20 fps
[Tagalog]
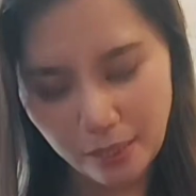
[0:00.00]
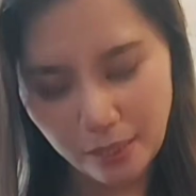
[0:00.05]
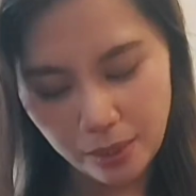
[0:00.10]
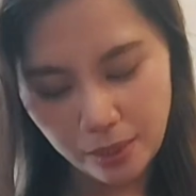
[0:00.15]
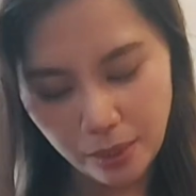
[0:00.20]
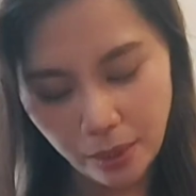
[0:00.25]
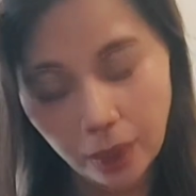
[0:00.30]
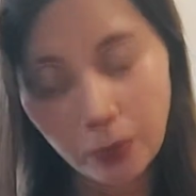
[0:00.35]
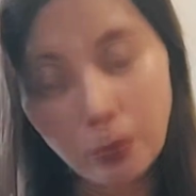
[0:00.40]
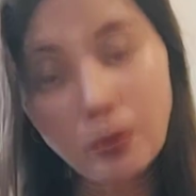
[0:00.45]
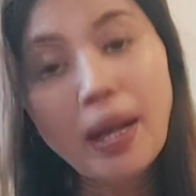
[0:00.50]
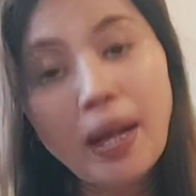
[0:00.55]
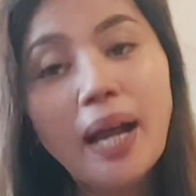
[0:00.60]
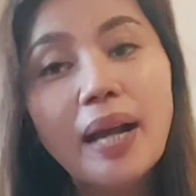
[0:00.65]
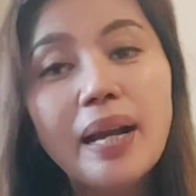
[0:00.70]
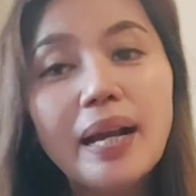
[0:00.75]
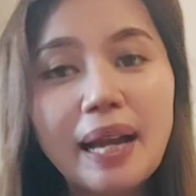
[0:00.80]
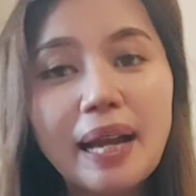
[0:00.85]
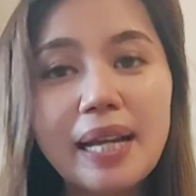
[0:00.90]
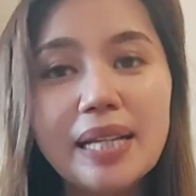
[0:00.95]
So ito nga
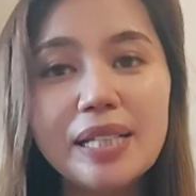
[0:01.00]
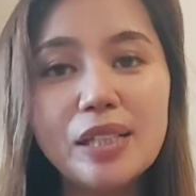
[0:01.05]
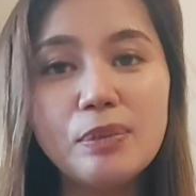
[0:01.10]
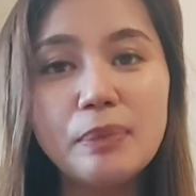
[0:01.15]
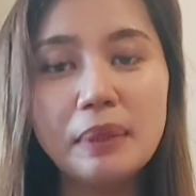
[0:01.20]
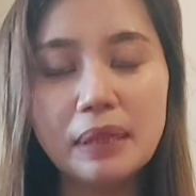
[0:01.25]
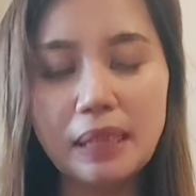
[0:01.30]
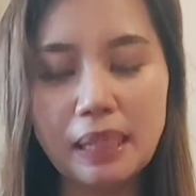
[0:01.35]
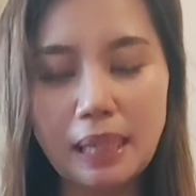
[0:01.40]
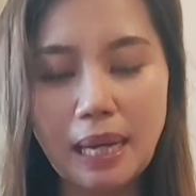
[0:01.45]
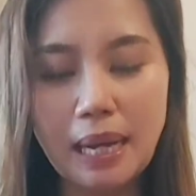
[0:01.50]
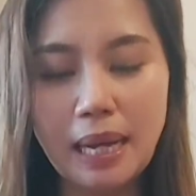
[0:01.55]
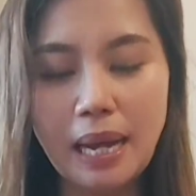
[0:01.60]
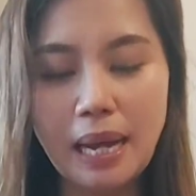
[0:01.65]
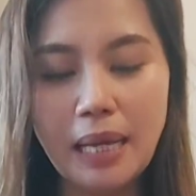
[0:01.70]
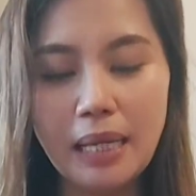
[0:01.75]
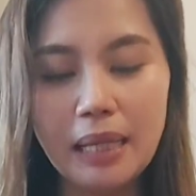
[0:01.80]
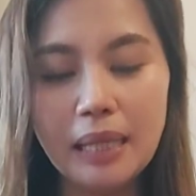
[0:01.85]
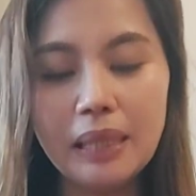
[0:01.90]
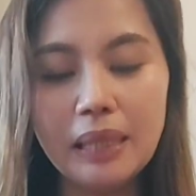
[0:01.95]
guys, dumating na ang
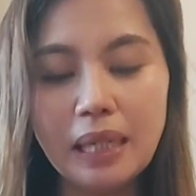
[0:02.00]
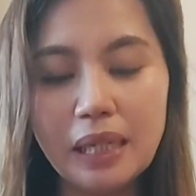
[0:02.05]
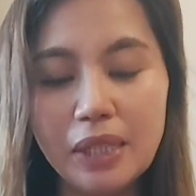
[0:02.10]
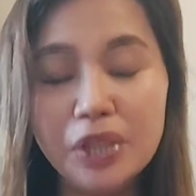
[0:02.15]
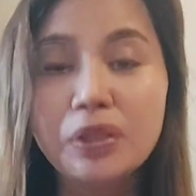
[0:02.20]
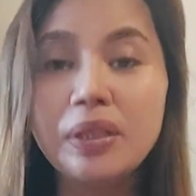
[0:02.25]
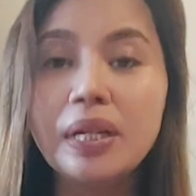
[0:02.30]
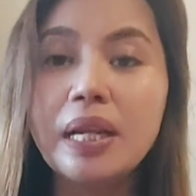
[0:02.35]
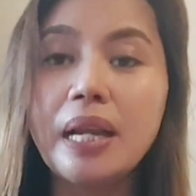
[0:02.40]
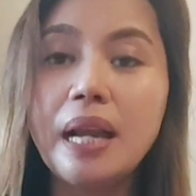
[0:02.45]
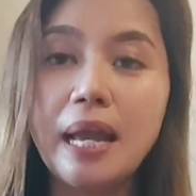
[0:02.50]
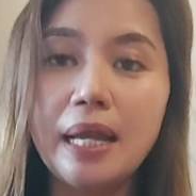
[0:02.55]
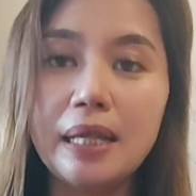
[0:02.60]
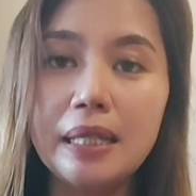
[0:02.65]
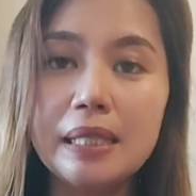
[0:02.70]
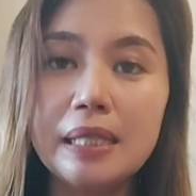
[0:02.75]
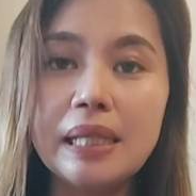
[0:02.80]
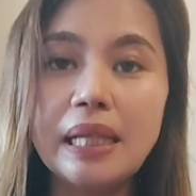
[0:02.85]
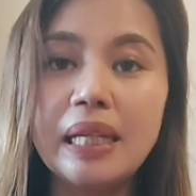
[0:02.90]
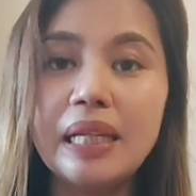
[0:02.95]
aking national ID
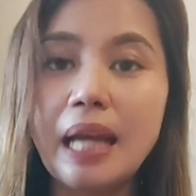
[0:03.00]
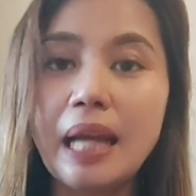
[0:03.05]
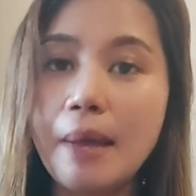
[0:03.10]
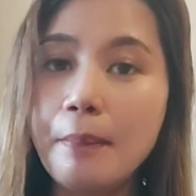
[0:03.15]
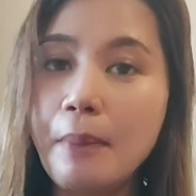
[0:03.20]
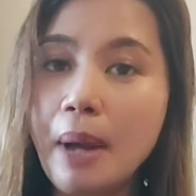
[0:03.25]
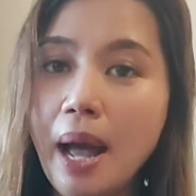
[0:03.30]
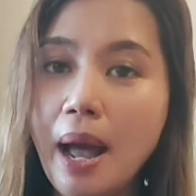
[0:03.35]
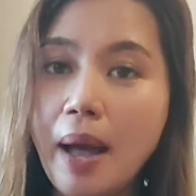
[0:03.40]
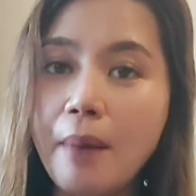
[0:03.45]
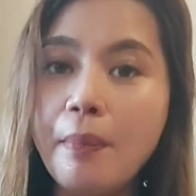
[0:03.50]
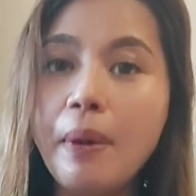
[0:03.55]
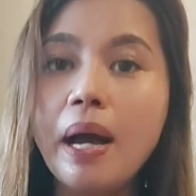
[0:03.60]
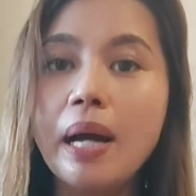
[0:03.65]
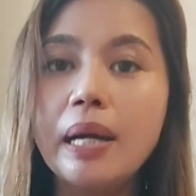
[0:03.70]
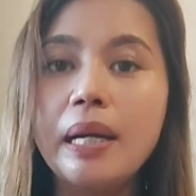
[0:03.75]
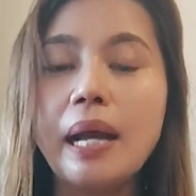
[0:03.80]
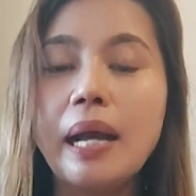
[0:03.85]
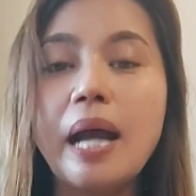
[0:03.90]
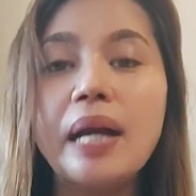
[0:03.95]
sa
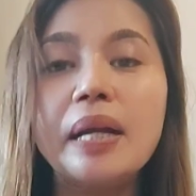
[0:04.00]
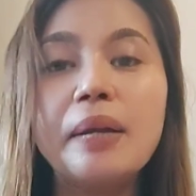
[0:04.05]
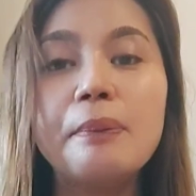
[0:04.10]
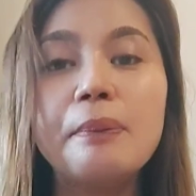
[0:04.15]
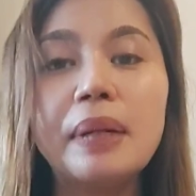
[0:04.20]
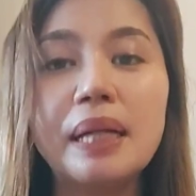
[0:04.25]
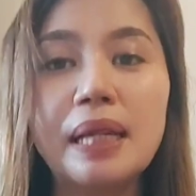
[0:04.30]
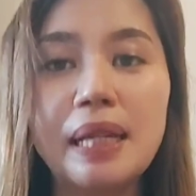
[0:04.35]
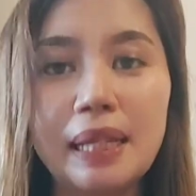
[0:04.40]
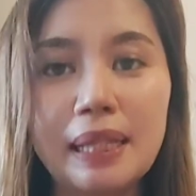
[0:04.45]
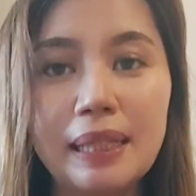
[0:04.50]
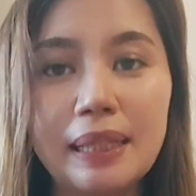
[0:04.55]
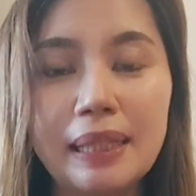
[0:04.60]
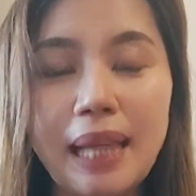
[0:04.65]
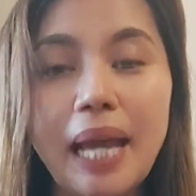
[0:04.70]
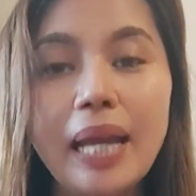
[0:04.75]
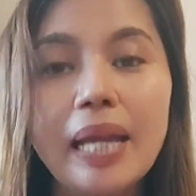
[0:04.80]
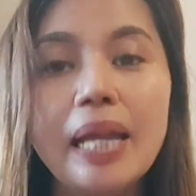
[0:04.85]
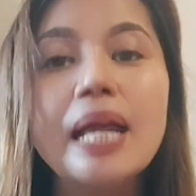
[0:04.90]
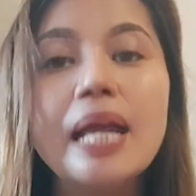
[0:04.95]
hinabahaba ng aking
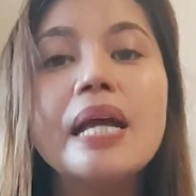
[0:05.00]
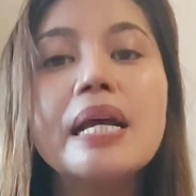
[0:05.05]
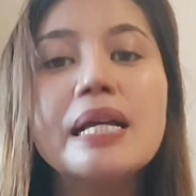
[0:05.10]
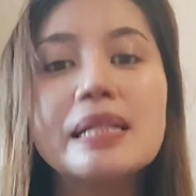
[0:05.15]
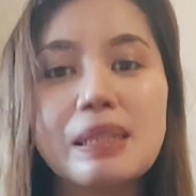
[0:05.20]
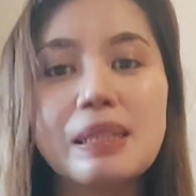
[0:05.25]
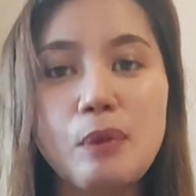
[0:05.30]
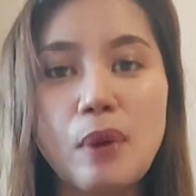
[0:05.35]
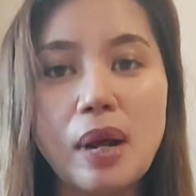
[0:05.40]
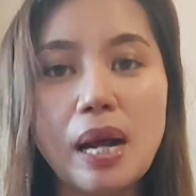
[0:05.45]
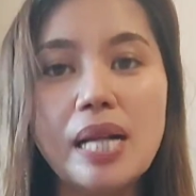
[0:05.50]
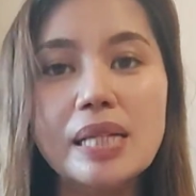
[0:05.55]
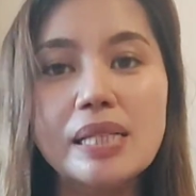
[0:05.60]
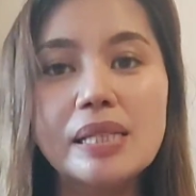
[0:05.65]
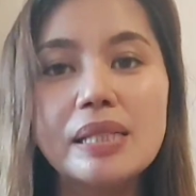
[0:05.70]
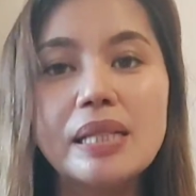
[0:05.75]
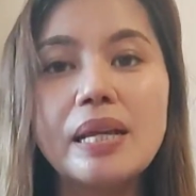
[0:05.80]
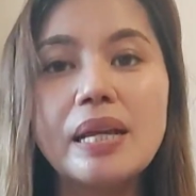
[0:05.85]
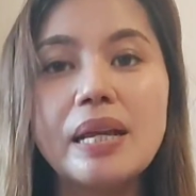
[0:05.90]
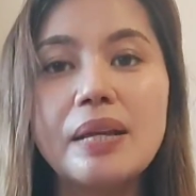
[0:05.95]
paghihintay. Sa
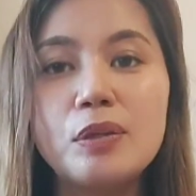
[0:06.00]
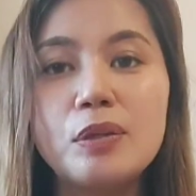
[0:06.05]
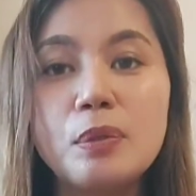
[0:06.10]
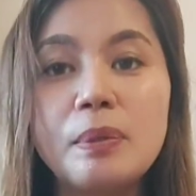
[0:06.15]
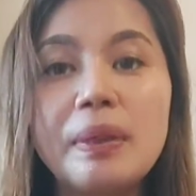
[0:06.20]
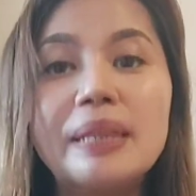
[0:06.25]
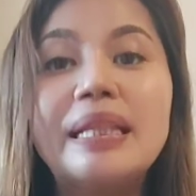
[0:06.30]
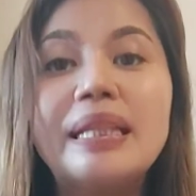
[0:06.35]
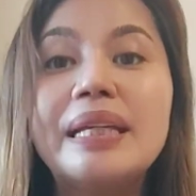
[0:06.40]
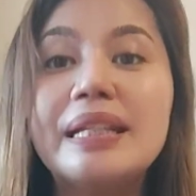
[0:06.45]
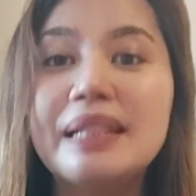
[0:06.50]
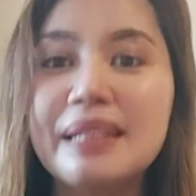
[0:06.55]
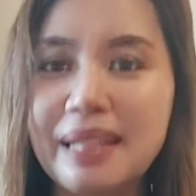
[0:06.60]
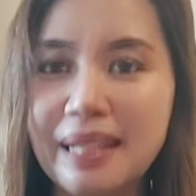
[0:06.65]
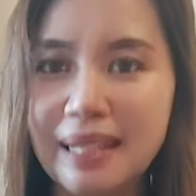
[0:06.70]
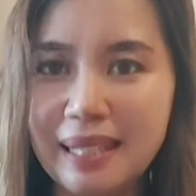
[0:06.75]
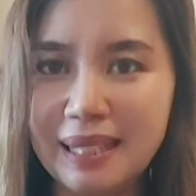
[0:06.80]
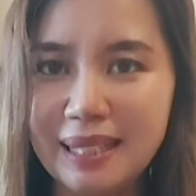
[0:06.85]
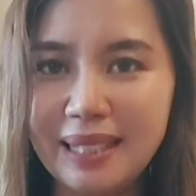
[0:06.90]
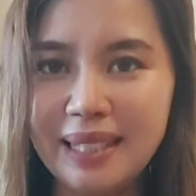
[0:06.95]
wakas, dumating
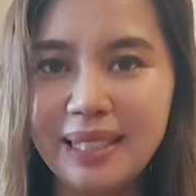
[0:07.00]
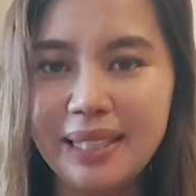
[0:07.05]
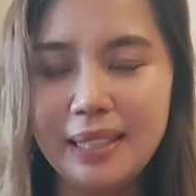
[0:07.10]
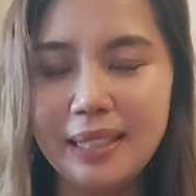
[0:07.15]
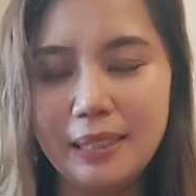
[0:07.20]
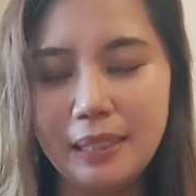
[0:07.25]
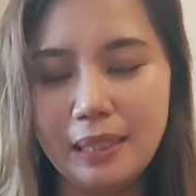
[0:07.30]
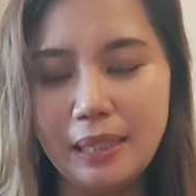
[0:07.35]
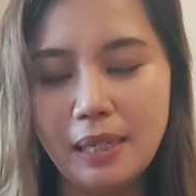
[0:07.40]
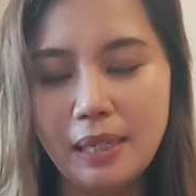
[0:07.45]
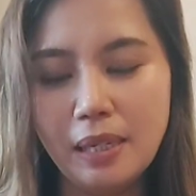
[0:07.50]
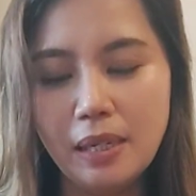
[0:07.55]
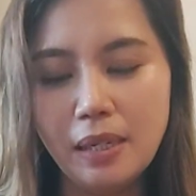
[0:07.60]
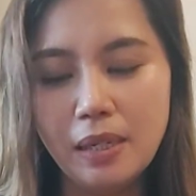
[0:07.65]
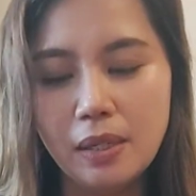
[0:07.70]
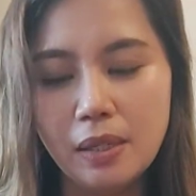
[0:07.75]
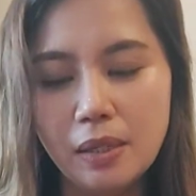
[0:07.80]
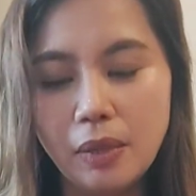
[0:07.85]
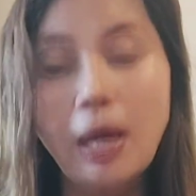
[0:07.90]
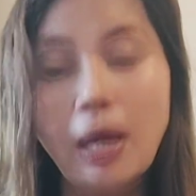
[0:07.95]
na rin.
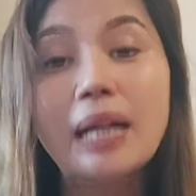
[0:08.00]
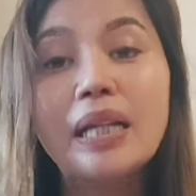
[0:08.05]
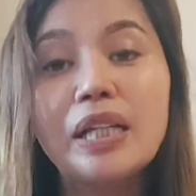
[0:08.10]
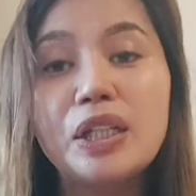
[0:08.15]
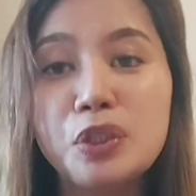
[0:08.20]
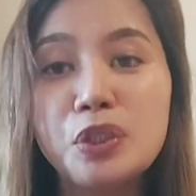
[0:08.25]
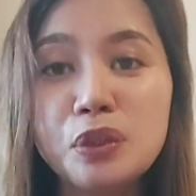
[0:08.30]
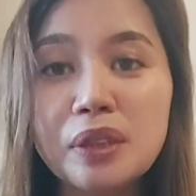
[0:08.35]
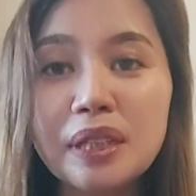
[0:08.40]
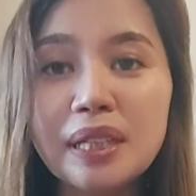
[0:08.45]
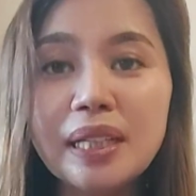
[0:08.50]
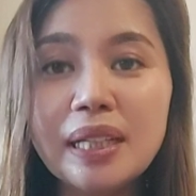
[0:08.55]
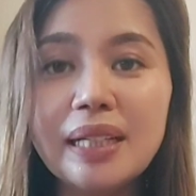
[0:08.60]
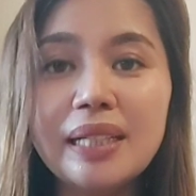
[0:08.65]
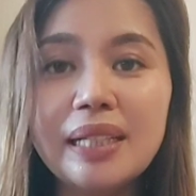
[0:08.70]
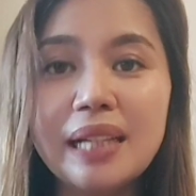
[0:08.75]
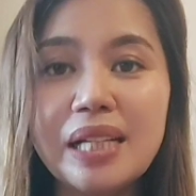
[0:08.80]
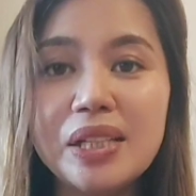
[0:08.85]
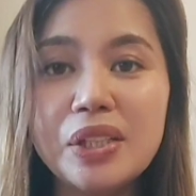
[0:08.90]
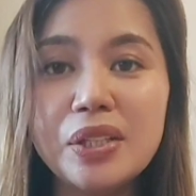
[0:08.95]
So ang itsura ng
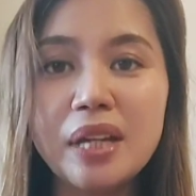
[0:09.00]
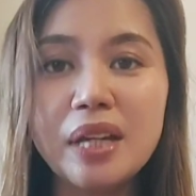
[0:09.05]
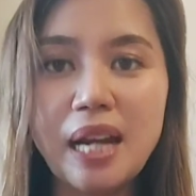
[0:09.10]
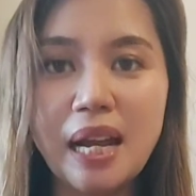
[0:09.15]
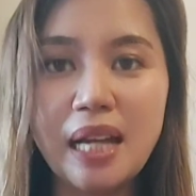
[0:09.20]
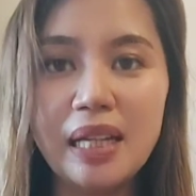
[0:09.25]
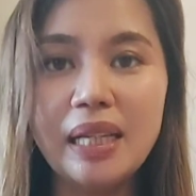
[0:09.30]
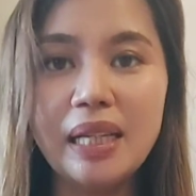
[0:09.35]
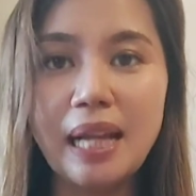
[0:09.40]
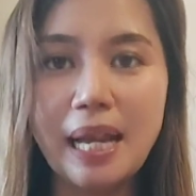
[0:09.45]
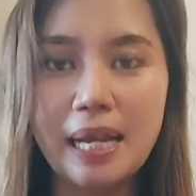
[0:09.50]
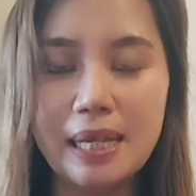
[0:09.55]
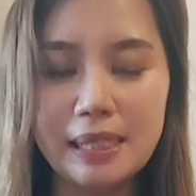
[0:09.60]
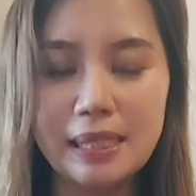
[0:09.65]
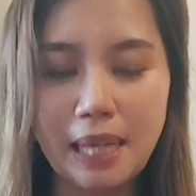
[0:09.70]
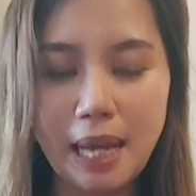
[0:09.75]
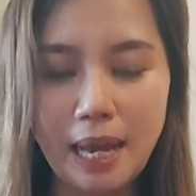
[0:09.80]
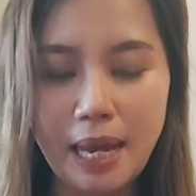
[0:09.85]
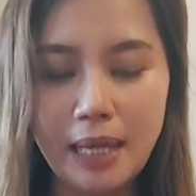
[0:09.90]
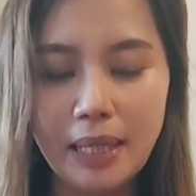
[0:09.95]
national ID
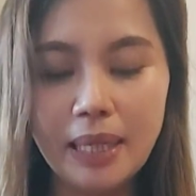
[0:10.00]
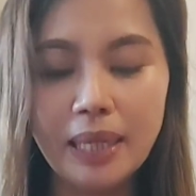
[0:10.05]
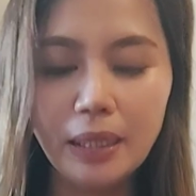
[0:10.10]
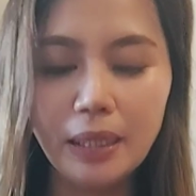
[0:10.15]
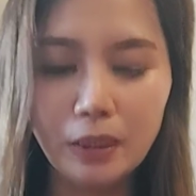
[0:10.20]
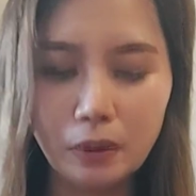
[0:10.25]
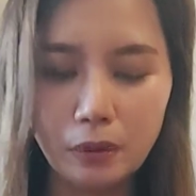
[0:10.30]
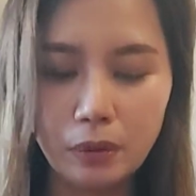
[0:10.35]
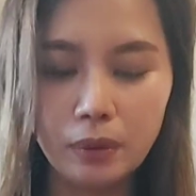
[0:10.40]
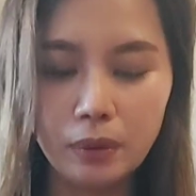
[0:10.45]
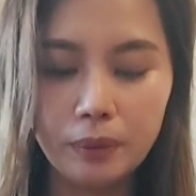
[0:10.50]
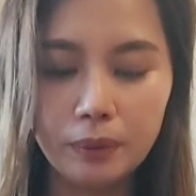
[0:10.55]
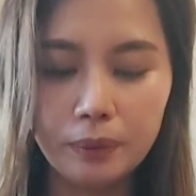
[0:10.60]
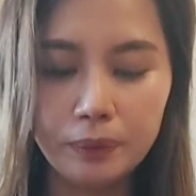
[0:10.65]
guys ay ganito.